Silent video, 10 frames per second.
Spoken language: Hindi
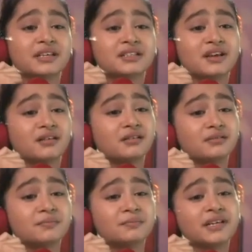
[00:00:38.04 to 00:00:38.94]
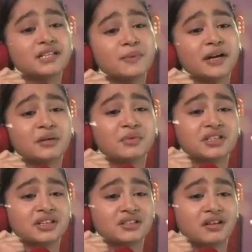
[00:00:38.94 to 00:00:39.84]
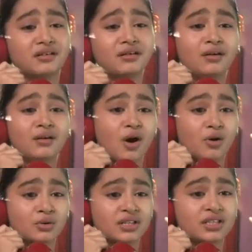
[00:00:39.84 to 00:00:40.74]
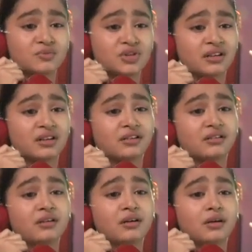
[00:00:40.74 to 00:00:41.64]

प्लीज़ नैना प्लीज़ पार्टी में चली जाना और उसे समझा देना